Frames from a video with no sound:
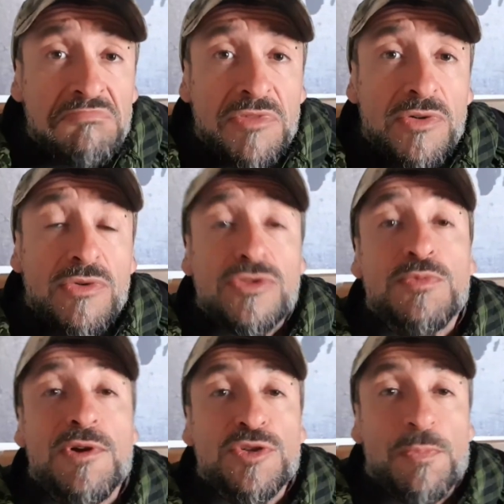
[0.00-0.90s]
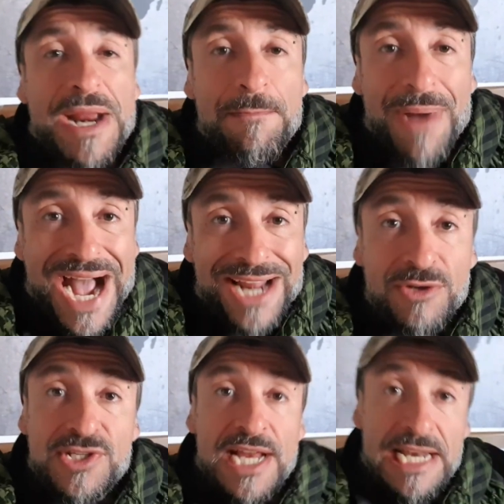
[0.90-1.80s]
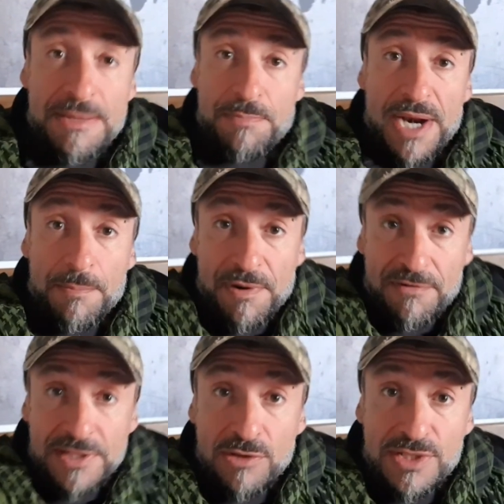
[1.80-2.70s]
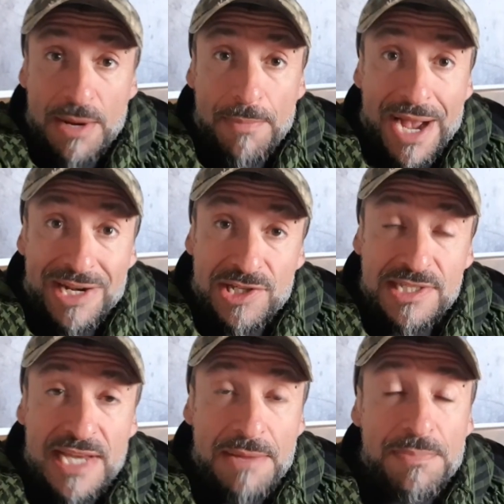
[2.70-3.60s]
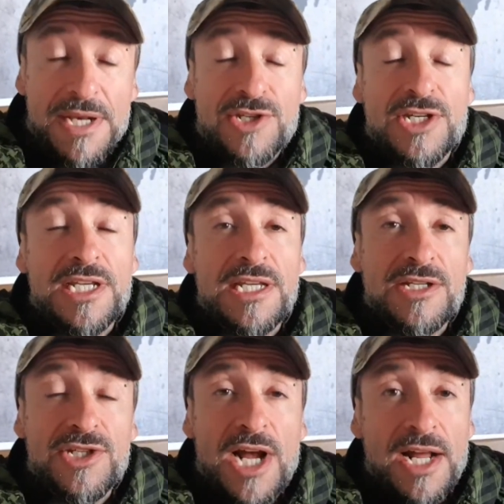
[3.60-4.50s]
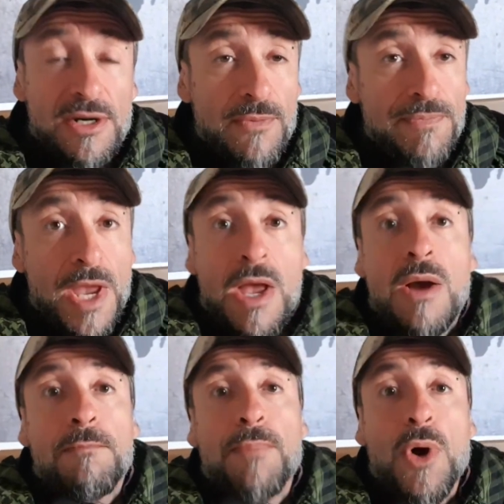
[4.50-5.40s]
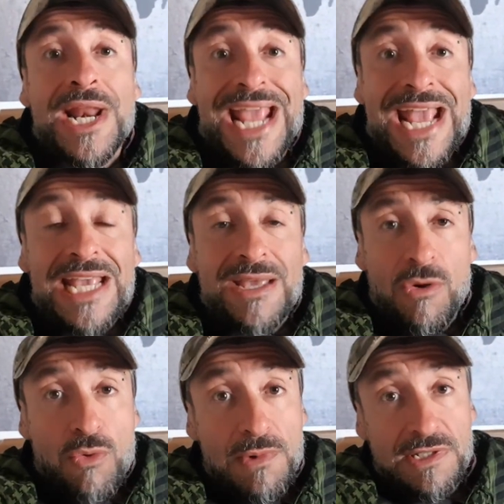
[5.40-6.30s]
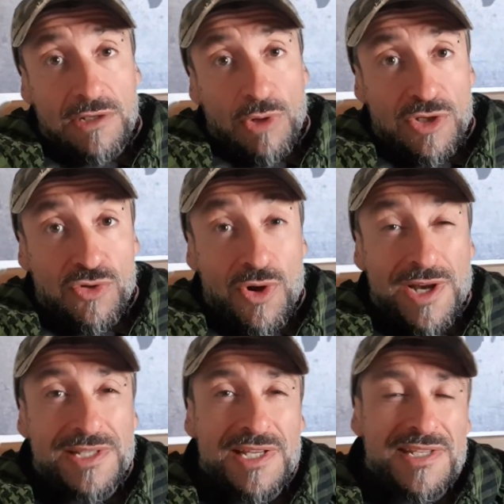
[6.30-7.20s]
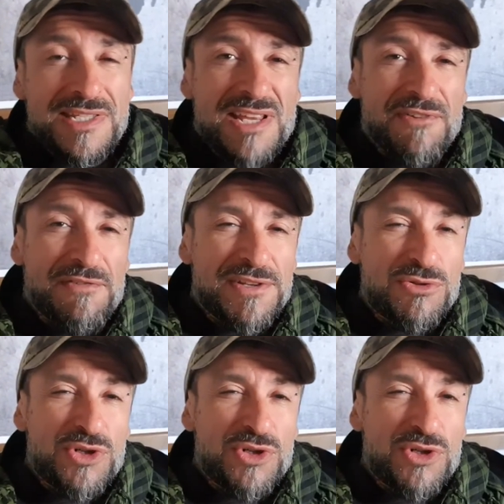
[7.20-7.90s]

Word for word: os meus preparos ali para fazer os abates sempre de, de arco. Porém, em algumas situações, às vezes você vai fazer um